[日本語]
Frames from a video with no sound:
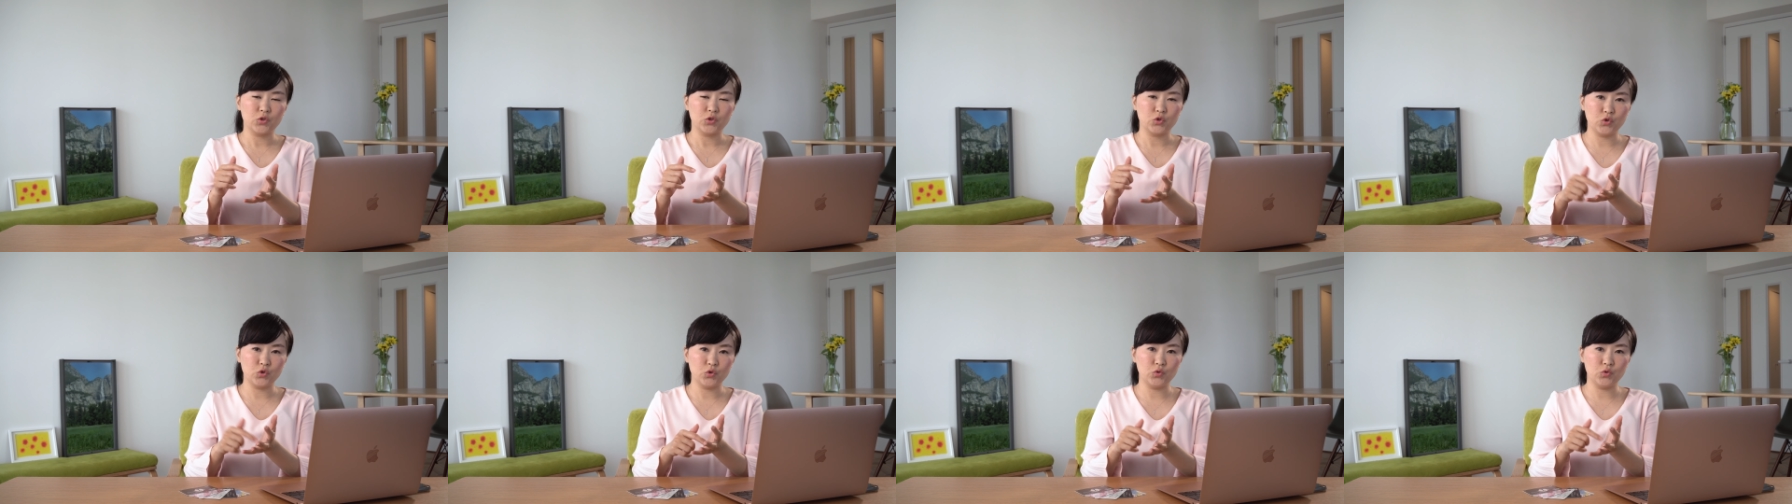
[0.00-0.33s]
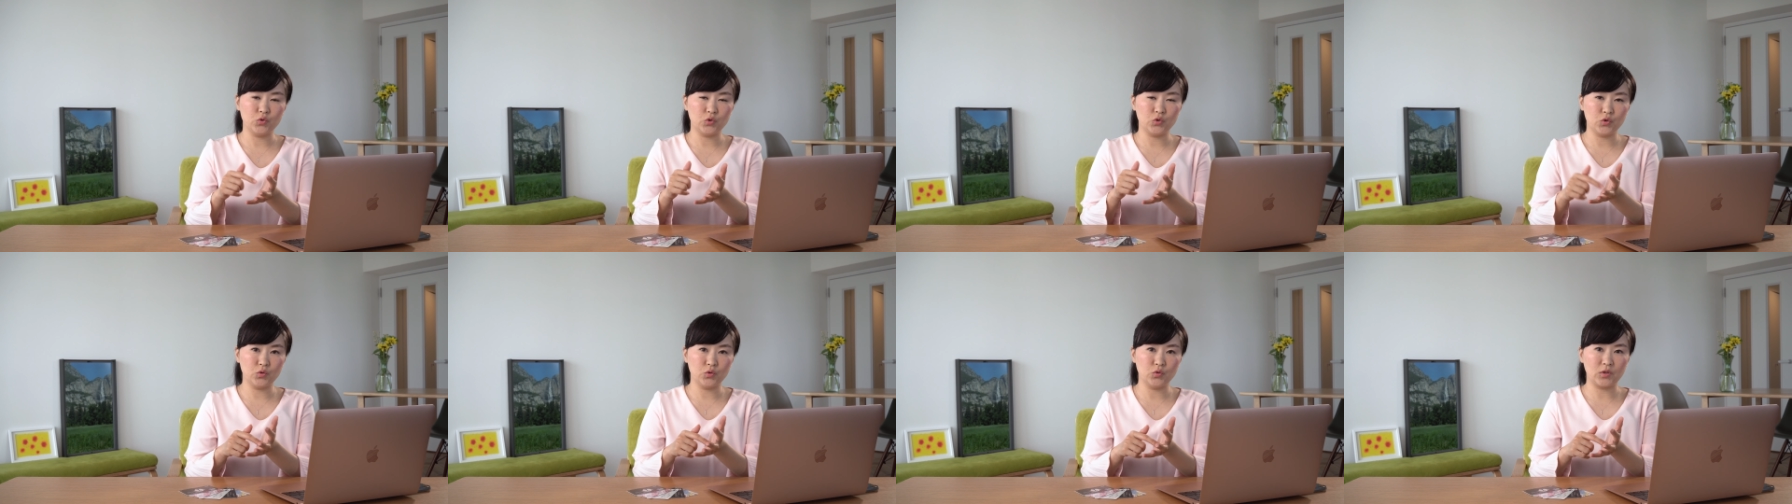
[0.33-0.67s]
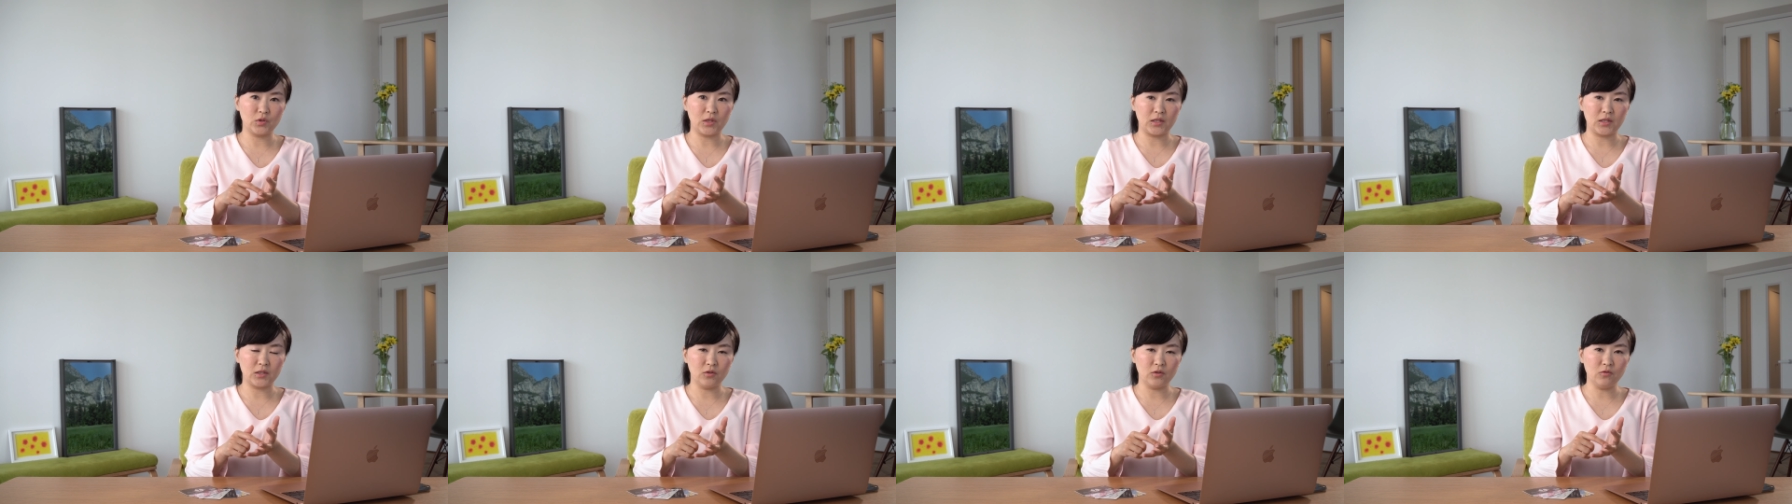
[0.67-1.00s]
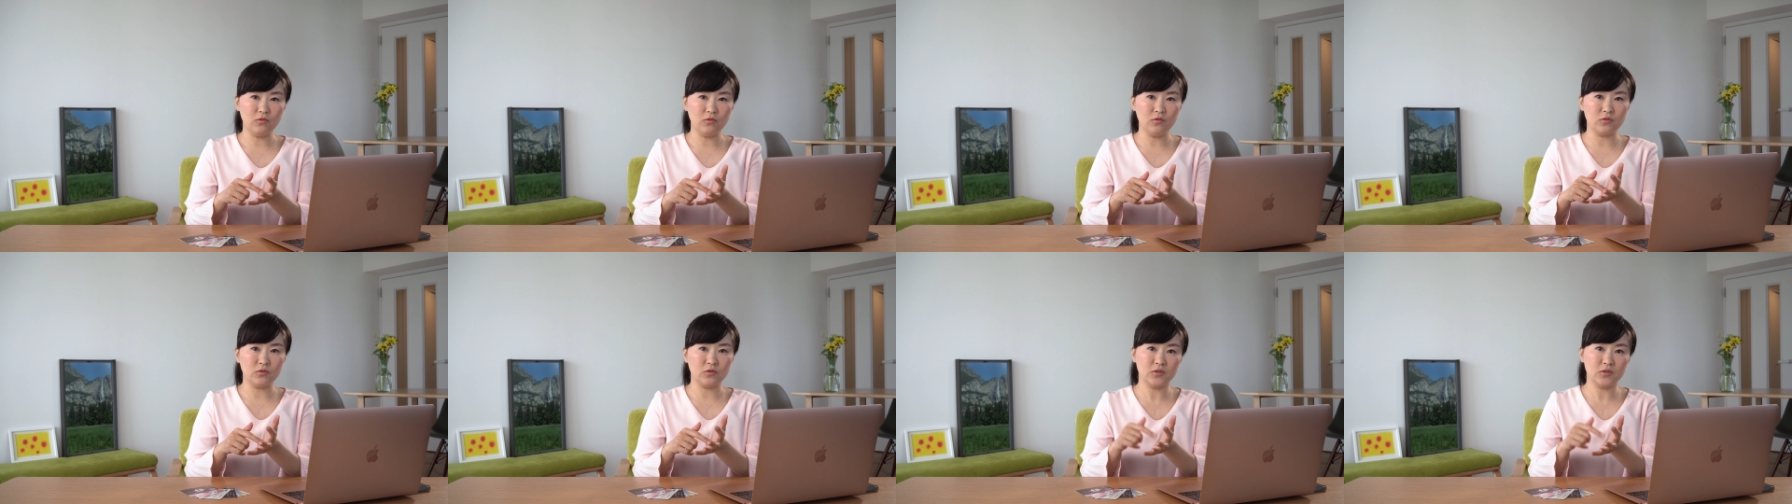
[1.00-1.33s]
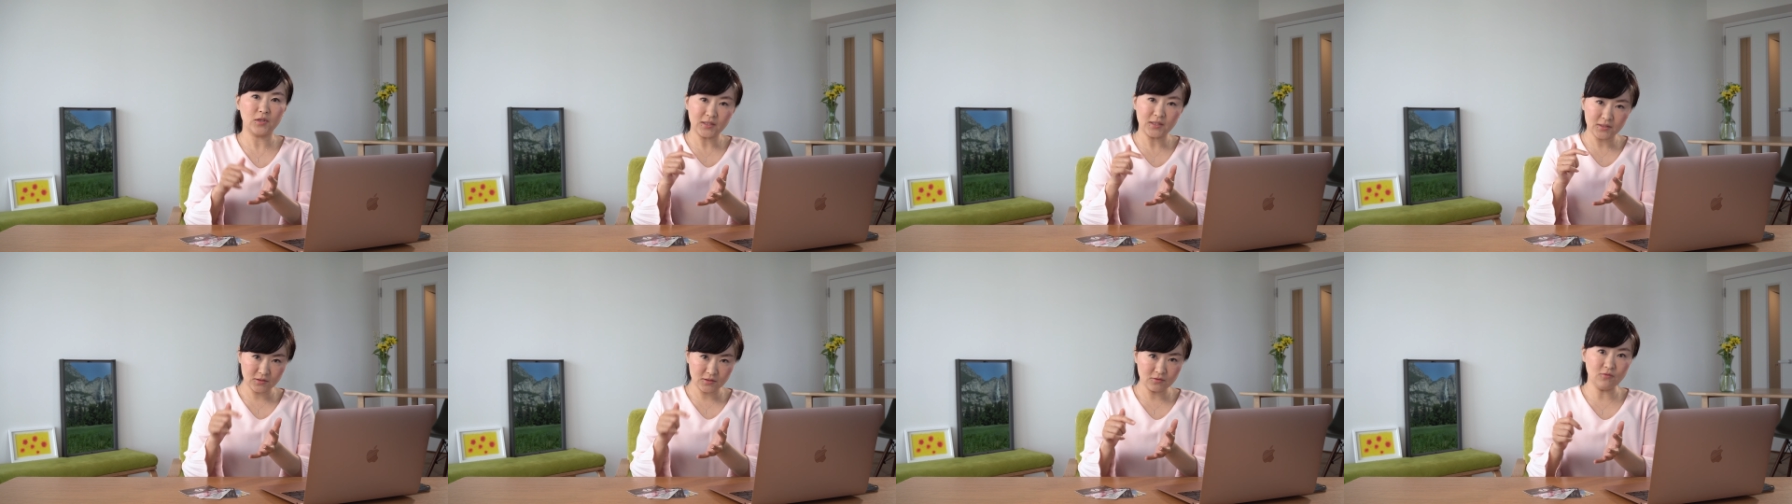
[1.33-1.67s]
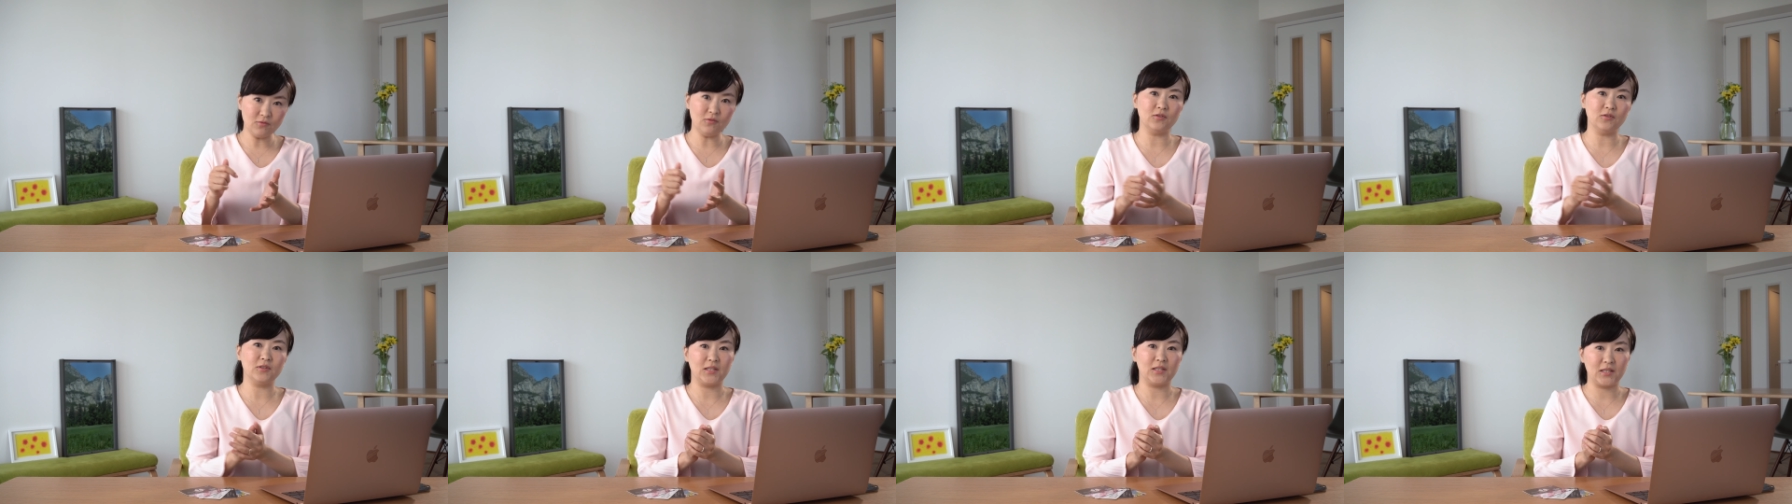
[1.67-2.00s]
2019年の9月
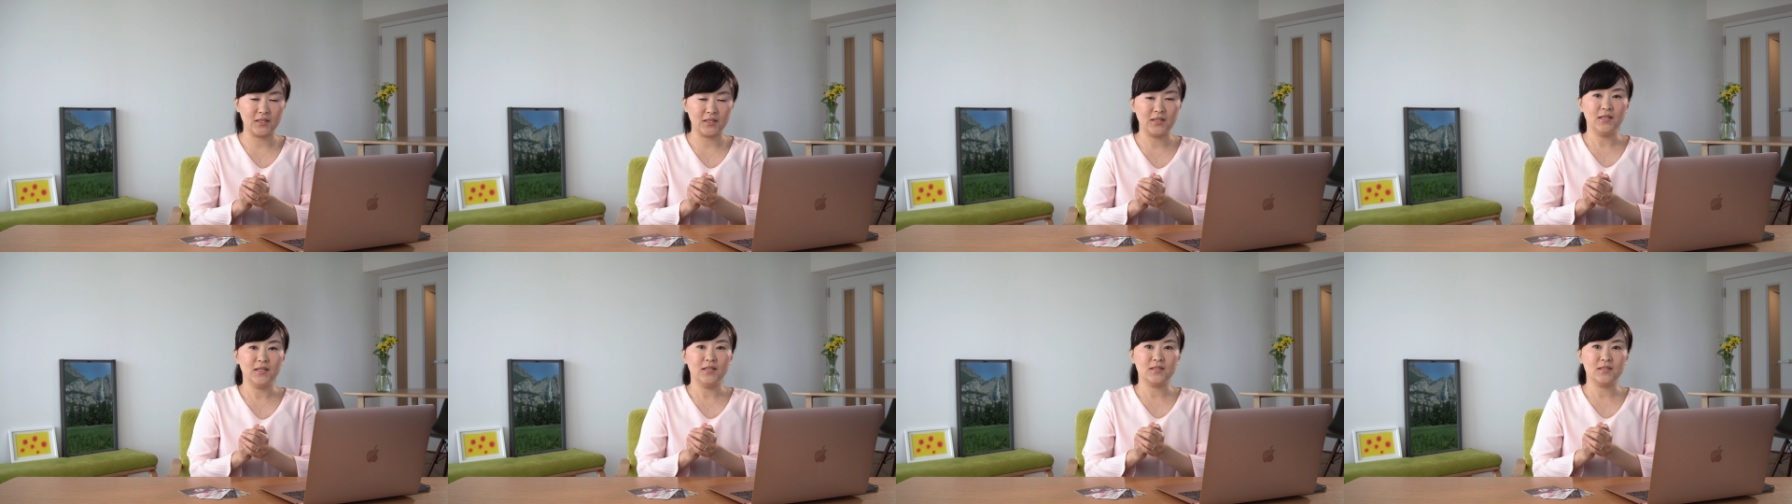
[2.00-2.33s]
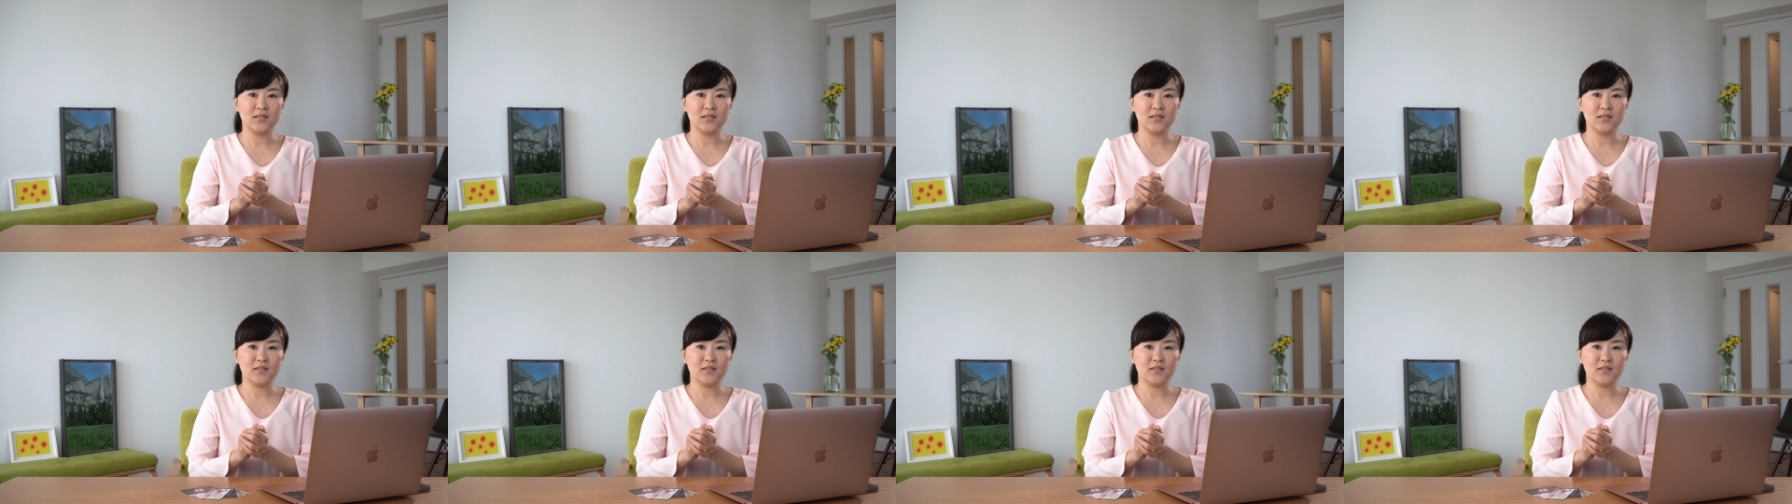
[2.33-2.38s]
頃に